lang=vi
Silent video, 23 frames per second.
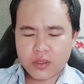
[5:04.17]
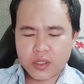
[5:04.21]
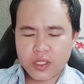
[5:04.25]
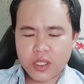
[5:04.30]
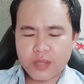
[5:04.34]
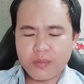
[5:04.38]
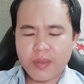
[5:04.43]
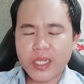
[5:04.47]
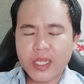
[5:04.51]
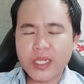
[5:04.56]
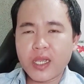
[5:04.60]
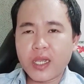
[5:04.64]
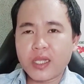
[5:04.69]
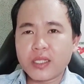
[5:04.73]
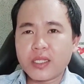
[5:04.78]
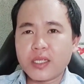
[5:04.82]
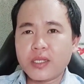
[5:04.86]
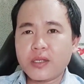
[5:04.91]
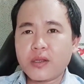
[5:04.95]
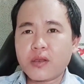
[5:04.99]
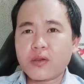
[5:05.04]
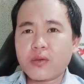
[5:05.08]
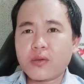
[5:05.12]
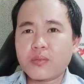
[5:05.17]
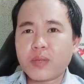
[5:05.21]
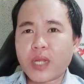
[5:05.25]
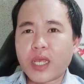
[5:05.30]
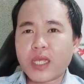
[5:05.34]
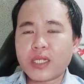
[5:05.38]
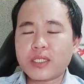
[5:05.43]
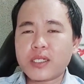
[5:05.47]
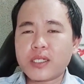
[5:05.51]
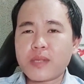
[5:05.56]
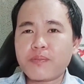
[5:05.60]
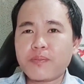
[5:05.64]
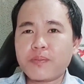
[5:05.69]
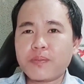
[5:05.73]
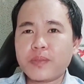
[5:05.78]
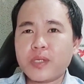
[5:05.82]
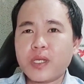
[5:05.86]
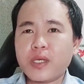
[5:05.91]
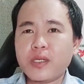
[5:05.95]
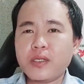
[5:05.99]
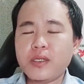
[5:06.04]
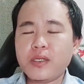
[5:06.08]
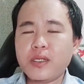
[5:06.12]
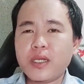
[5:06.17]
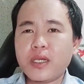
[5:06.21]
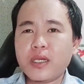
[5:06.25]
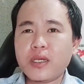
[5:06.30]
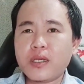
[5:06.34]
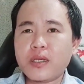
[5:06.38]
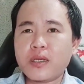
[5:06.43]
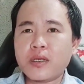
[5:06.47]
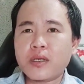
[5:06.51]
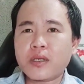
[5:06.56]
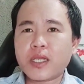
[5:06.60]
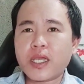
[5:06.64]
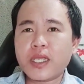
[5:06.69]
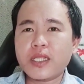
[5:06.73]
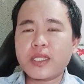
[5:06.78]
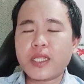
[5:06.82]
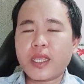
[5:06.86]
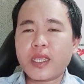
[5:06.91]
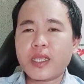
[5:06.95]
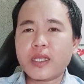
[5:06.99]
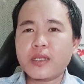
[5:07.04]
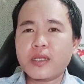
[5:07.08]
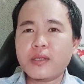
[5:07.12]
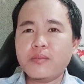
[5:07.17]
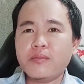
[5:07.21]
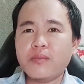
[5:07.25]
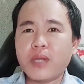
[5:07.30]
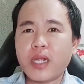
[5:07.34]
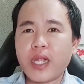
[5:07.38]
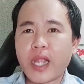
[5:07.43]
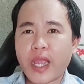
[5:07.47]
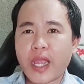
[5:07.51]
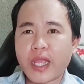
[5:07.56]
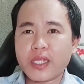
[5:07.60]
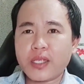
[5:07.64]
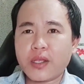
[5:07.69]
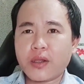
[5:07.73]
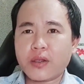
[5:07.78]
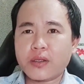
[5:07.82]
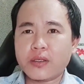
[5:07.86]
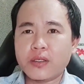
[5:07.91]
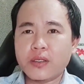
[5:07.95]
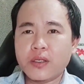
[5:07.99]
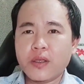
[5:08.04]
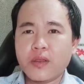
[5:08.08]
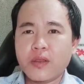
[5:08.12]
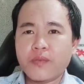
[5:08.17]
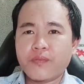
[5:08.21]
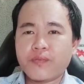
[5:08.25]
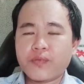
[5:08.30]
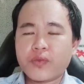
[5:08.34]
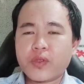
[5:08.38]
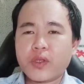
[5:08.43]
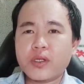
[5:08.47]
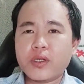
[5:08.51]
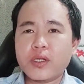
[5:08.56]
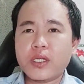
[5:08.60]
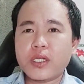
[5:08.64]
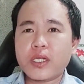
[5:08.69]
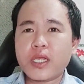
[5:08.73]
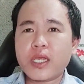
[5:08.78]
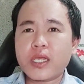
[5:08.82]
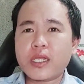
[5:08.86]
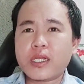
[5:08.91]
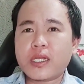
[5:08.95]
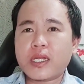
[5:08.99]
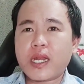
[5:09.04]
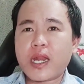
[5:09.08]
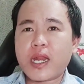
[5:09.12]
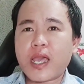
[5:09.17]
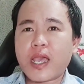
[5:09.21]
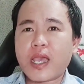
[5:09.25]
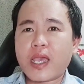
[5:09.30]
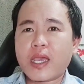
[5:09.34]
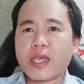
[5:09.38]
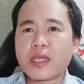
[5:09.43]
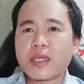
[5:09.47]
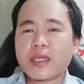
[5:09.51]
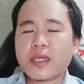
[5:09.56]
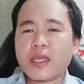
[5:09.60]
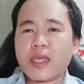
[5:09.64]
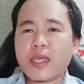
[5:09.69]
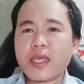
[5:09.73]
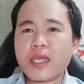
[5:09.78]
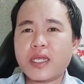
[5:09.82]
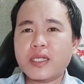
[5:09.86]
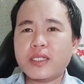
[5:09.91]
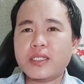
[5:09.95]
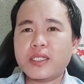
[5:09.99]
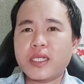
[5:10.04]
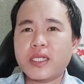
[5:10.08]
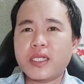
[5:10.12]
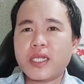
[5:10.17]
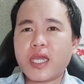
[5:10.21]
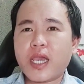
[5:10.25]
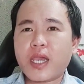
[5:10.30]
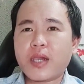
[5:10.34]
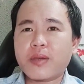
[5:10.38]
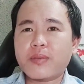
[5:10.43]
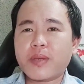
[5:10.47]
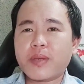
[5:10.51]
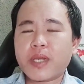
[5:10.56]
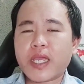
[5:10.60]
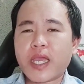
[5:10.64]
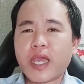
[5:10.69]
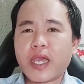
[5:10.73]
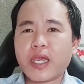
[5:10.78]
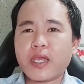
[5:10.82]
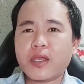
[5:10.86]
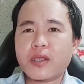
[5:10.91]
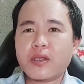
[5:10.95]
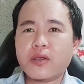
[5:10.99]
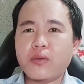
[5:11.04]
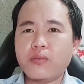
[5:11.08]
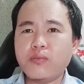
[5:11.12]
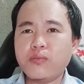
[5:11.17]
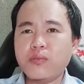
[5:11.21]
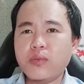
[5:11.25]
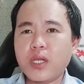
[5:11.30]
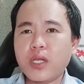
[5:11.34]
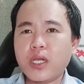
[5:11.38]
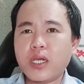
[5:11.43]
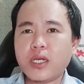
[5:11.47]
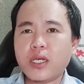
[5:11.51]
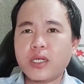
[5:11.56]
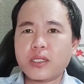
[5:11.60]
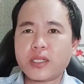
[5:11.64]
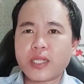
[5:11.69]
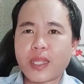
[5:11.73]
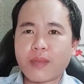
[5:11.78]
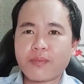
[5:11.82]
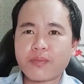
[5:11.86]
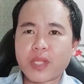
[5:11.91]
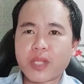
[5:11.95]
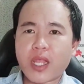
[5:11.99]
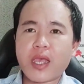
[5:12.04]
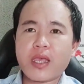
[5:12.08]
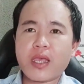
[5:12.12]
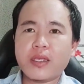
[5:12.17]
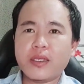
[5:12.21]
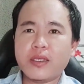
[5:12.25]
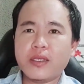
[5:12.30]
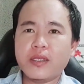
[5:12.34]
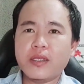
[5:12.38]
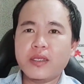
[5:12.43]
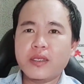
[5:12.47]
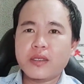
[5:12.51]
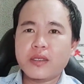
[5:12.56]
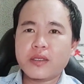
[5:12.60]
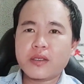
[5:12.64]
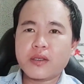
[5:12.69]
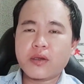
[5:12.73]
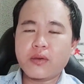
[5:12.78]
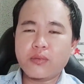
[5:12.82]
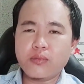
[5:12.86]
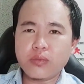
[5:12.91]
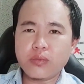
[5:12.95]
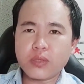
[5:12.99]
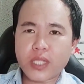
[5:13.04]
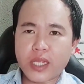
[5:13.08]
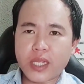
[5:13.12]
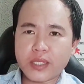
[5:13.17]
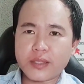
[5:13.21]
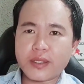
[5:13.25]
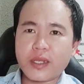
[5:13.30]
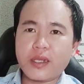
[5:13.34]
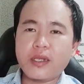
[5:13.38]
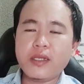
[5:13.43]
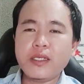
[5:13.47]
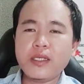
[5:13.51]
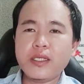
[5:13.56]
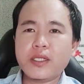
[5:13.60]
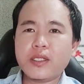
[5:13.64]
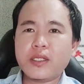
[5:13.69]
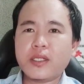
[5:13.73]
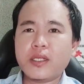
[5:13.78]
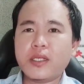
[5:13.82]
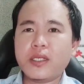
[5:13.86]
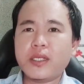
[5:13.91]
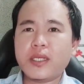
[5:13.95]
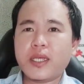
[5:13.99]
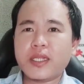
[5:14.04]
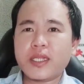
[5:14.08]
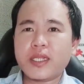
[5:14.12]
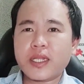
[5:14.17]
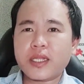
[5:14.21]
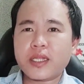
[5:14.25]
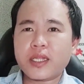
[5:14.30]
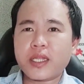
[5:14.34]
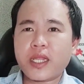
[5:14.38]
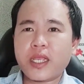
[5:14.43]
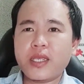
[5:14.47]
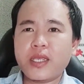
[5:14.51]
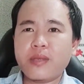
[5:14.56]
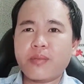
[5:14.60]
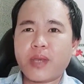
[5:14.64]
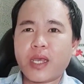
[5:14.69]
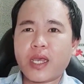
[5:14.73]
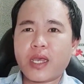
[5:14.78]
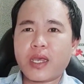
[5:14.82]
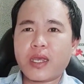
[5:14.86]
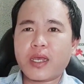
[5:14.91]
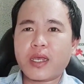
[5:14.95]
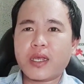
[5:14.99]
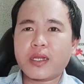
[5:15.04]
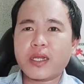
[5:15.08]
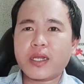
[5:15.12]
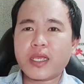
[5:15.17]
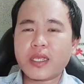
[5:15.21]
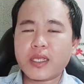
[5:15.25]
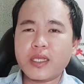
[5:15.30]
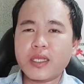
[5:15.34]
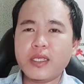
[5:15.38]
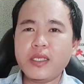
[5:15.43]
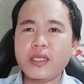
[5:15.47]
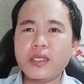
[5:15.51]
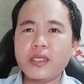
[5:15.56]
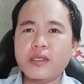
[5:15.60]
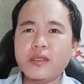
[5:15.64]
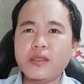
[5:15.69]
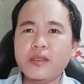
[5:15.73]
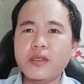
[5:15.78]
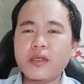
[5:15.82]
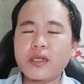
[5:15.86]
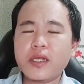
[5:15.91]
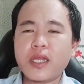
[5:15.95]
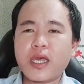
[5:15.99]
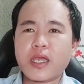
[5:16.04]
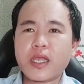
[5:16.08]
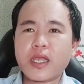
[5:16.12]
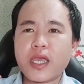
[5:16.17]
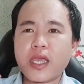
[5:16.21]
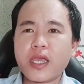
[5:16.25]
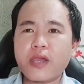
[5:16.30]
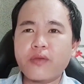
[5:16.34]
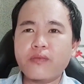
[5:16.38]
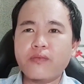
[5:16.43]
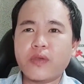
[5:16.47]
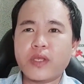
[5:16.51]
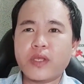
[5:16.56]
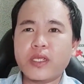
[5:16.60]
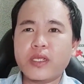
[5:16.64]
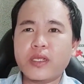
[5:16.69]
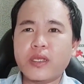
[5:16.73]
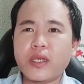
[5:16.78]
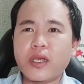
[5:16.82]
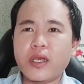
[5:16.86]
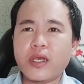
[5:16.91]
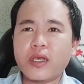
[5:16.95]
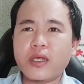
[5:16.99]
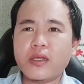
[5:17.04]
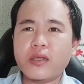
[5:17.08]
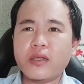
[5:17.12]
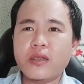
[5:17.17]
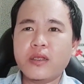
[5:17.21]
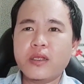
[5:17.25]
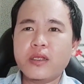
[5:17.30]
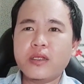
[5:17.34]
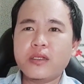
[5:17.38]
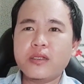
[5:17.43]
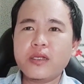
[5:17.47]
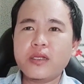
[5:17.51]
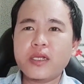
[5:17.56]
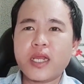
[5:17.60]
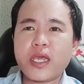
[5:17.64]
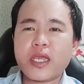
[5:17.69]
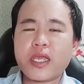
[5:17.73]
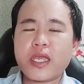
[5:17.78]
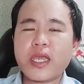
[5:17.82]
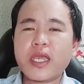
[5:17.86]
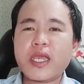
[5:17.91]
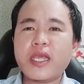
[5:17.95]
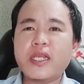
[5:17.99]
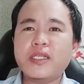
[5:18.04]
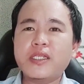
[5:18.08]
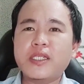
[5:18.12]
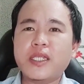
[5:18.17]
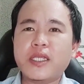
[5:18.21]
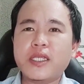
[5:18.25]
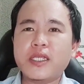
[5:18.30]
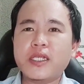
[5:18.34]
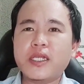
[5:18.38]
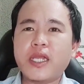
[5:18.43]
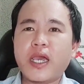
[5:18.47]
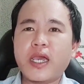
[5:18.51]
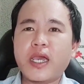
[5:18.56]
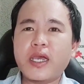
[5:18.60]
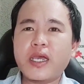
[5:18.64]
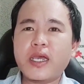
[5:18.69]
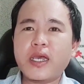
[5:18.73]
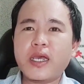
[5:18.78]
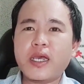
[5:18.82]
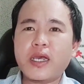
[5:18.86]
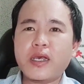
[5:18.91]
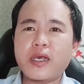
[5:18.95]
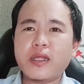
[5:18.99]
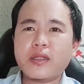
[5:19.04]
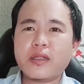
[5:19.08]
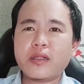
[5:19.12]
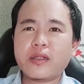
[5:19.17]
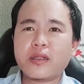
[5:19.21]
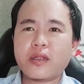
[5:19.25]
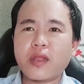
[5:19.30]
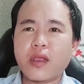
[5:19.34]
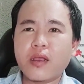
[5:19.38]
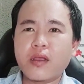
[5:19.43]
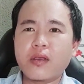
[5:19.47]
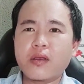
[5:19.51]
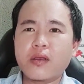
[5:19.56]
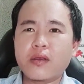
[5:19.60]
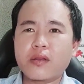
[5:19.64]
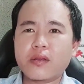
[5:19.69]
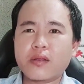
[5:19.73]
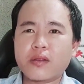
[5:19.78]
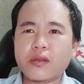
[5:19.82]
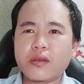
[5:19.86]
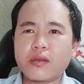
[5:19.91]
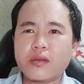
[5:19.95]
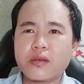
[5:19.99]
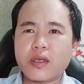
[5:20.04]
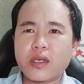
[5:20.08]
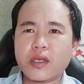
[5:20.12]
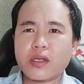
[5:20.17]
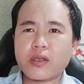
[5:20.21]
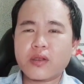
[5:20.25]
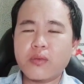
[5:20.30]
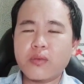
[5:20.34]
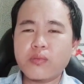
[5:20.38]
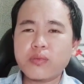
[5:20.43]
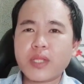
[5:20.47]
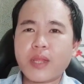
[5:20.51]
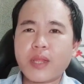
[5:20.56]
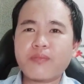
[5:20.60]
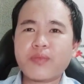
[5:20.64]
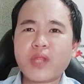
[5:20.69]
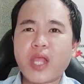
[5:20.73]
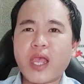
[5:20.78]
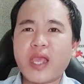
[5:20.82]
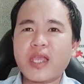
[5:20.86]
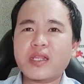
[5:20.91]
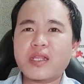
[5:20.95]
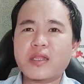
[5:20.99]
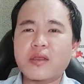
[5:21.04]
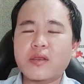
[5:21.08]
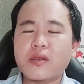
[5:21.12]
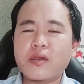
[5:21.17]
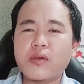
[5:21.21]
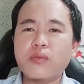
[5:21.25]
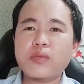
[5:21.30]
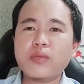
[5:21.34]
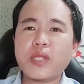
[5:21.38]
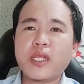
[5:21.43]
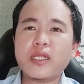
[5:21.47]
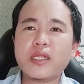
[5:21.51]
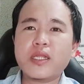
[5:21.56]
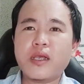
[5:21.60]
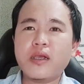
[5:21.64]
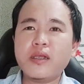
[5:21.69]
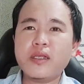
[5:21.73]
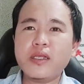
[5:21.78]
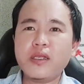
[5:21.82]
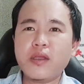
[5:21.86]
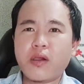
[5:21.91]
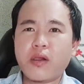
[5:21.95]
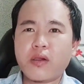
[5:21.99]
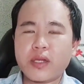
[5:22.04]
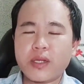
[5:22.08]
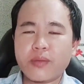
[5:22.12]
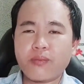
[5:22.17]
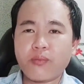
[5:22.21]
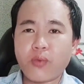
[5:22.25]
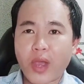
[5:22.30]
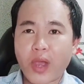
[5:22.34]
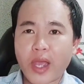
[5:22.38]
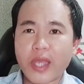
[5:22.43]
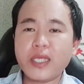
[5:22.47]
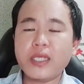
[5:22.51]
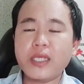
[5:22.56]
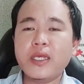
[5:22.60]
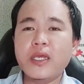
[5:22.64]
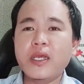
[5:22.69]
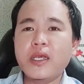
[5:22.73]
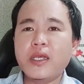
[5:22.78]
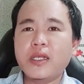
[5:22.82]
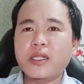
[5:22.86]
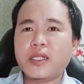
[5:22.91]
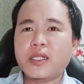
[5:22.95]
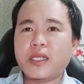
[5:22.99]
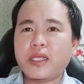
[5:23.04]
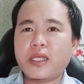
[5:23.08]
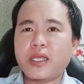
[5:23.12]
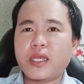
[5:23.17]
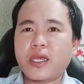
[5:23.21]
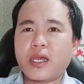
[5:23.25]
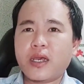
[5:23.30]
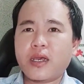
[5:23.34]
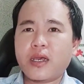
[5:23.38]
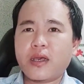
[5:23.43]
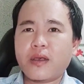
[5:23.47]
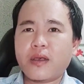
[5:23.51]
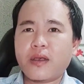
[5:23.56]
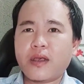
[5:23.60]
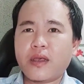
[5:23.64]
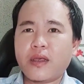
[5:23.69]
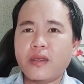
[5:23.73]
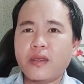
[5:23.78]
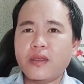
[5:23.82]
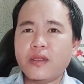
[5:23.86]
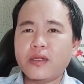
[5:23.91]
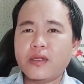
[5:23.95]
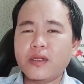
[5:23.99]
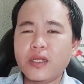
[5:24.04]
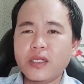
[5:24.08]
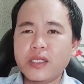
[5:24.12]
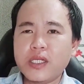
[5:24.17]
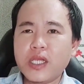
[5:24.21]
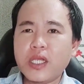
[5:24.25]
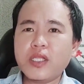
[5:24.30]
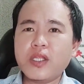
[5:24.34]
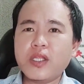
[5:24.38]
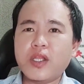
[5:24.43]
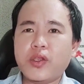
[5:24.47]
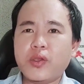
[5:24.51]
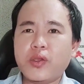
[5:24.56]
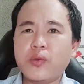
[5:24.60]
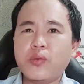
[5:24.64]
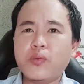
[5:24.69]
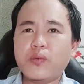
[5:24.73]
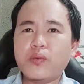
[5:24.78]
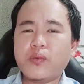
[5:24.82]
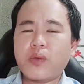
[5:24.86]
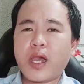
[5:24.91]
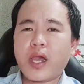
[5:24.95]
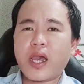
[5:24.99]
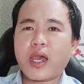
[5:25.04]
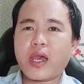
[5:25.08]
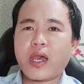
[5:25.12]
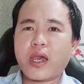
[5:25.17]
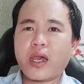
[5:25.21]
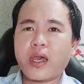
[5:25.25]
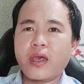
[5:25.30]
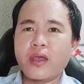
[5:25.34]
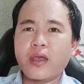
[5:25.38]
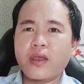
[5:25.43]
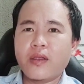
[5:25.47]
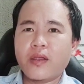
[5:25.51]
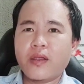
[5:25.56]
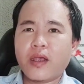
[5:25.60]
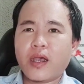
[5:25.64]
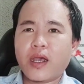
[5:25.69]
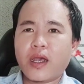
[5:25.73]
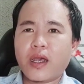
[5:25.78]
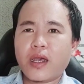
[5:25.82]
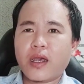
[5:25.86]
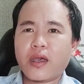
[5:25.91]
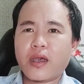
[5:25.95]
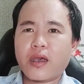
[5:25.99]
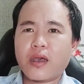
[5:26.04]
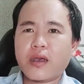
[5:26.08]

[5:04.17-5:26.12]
thì bây giờ thì nó cũng đã sắp đến ờ, cái tháng 12 rồi cho nên á, là các anh chị nào mà cần cúng ờ, tam tai cúng thái tới thì nhanh tay mà đăng ký nhất là các đơn vị uh, nhất là các anh chị đã từng ừ, cúng tam tai từng cúng thấy tới hồi năm ngoái thì à, nên giới thiệu và à,